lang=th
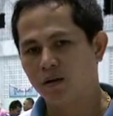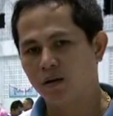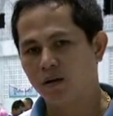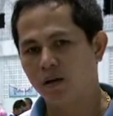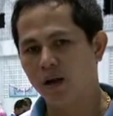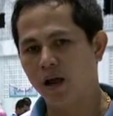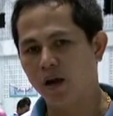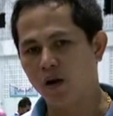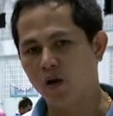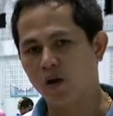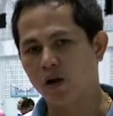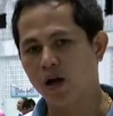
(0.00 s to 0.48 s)

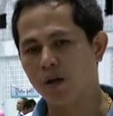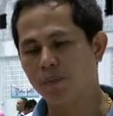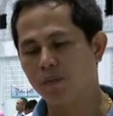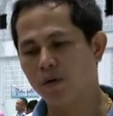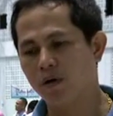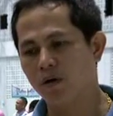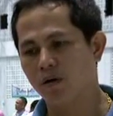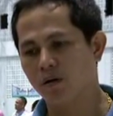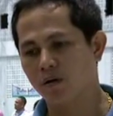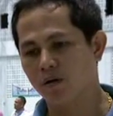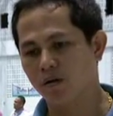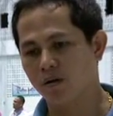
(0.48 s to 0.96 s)
แน่นอนครับ
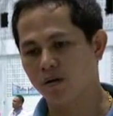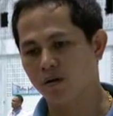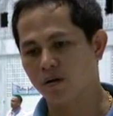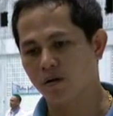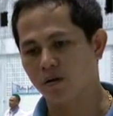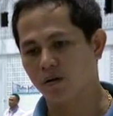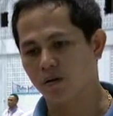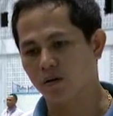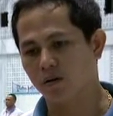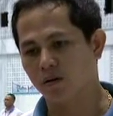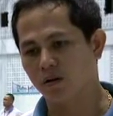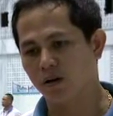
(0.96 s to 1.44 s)
ก็ก็
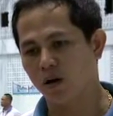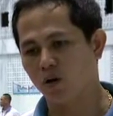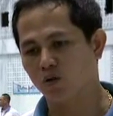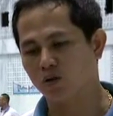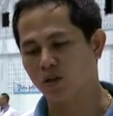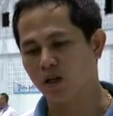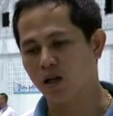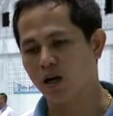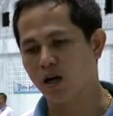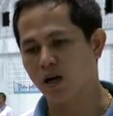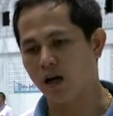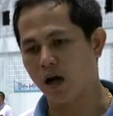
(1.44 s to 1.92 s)
เรา
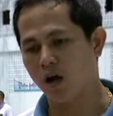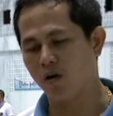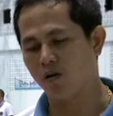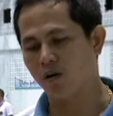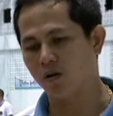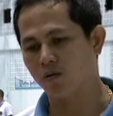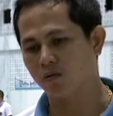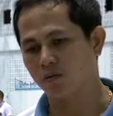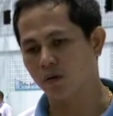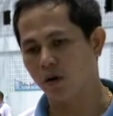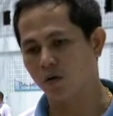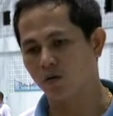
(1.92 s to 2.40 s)
เจอเขา
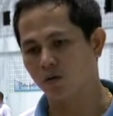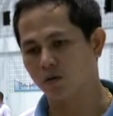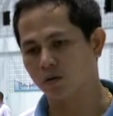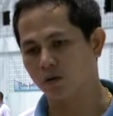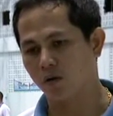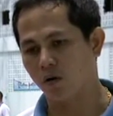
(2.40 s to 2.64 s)
เราเรา